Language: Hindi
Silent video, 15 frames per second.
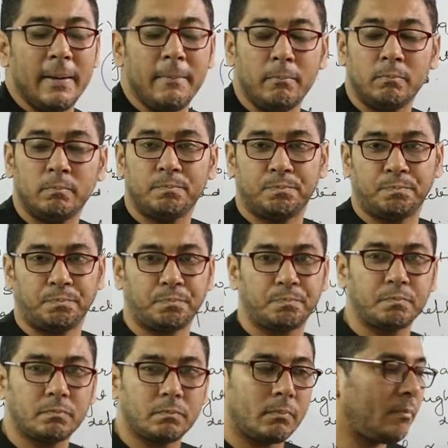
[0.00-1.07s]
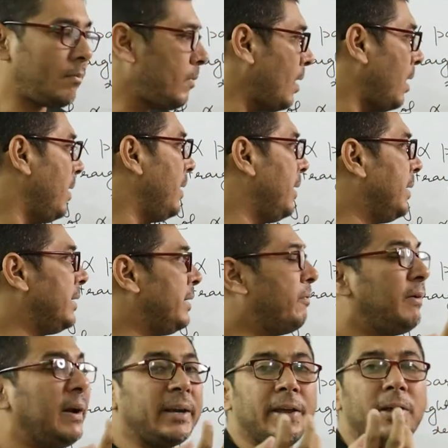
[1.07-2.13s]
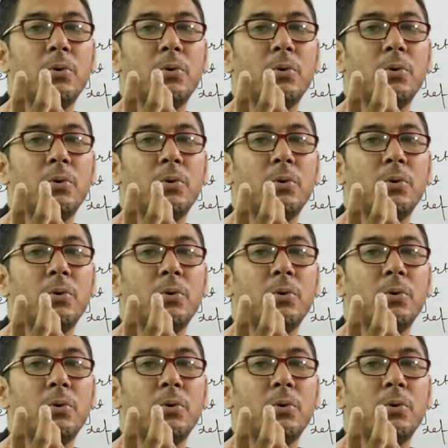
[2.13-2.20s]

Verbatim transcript: है डिफ्लेक्ट